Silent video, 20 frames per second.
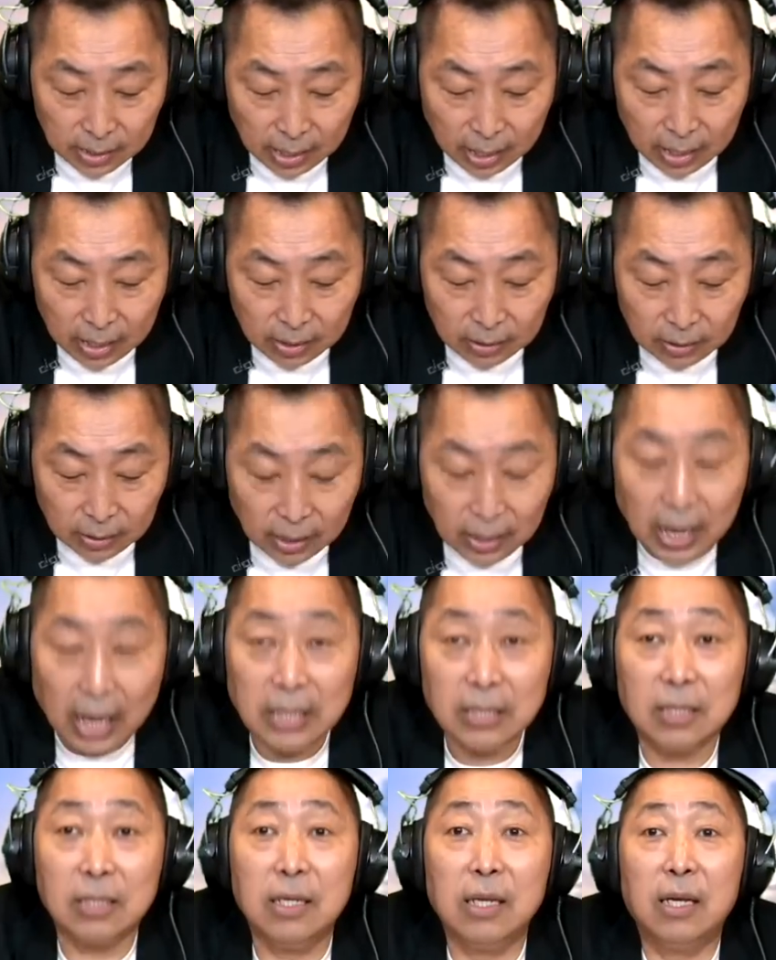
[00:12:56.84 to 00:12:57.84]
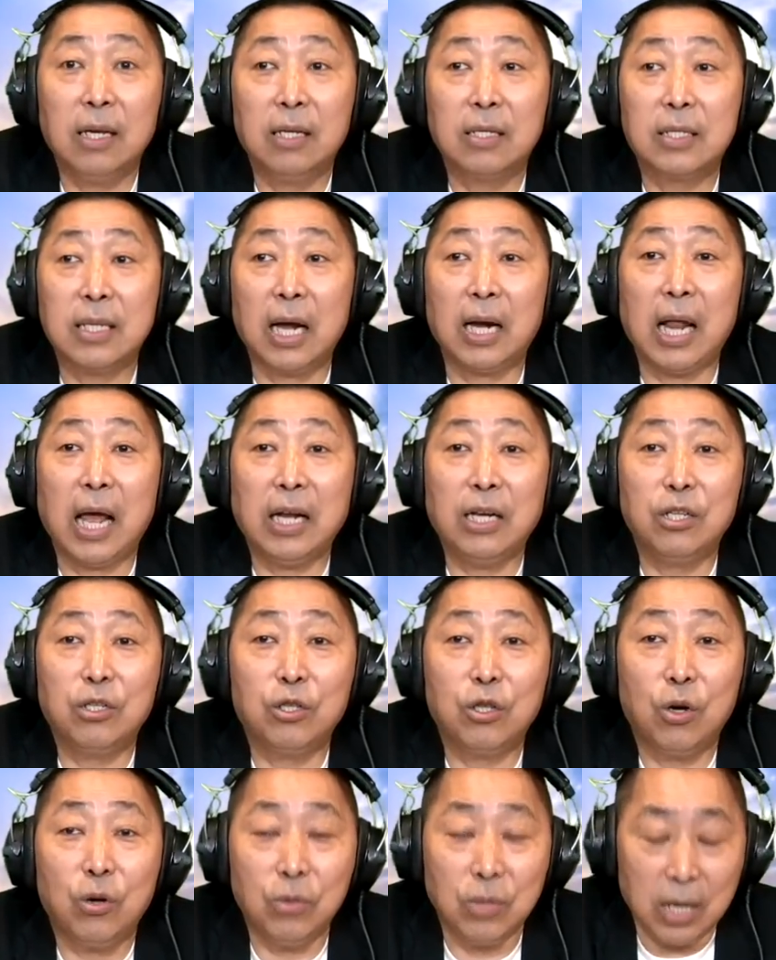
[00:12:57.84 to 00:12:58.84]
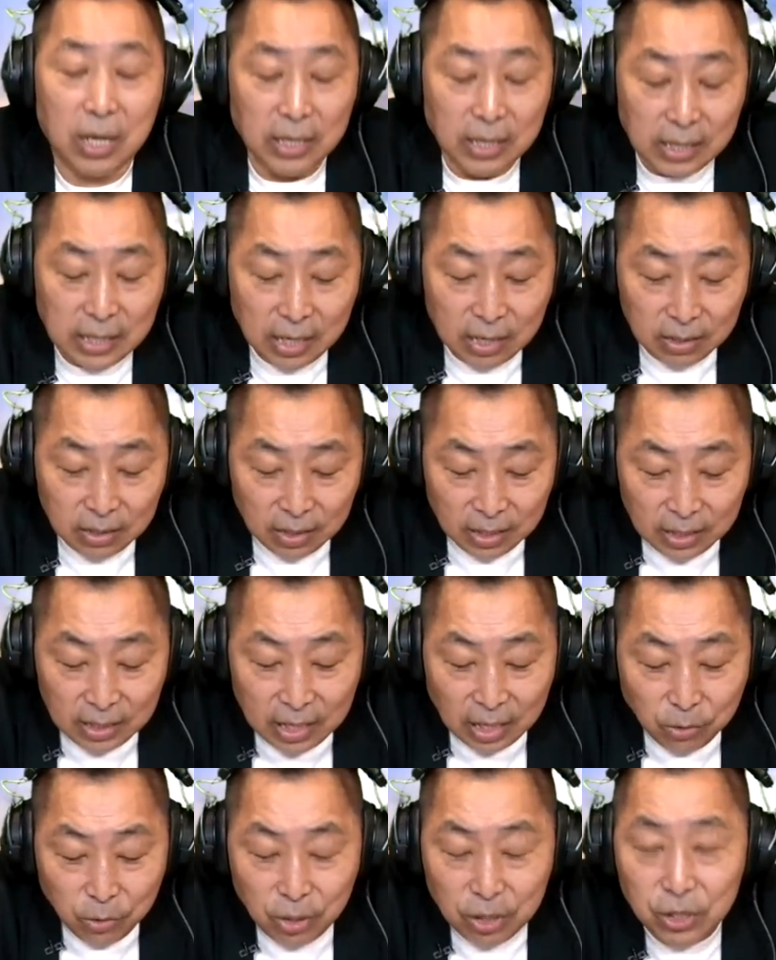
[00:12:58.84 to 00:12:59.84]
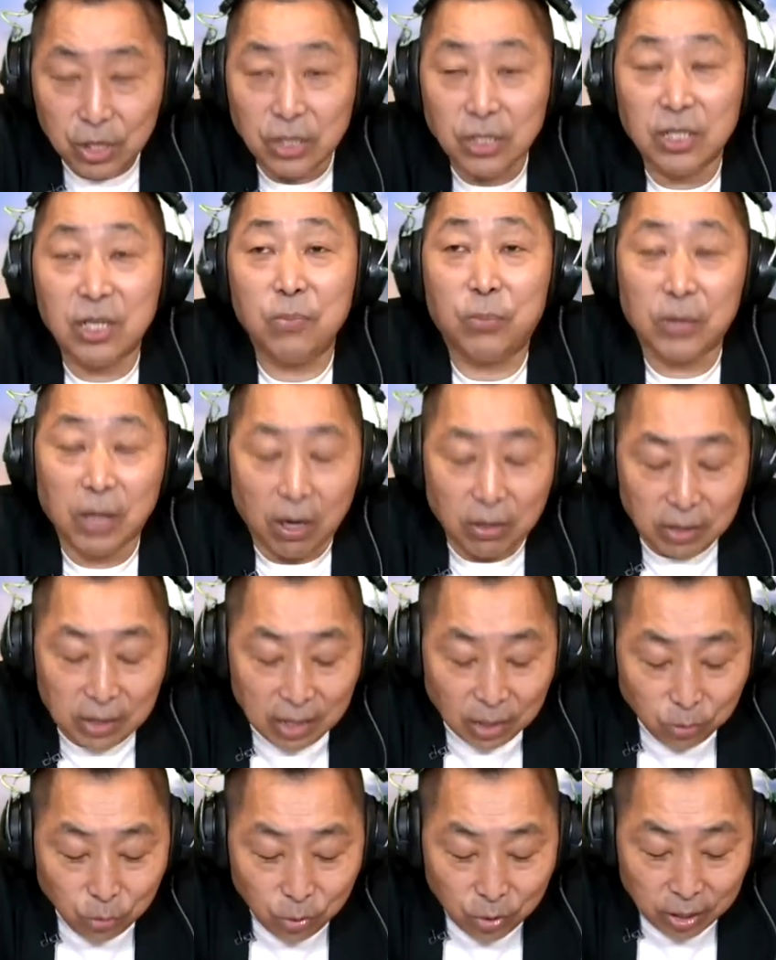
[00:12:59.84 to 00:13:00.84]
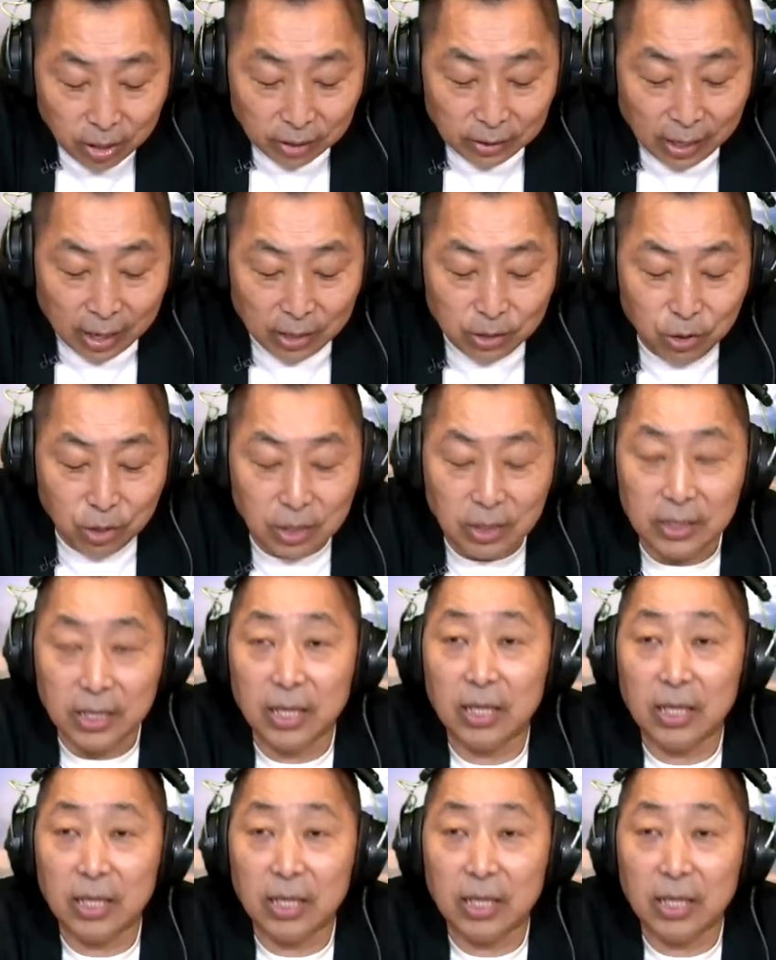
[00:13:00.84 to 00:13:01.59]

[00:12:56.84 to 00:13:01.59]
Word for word: 那特拉斯呢上来了之后呢，一个一个月的时候其实不到一个月啊，他就能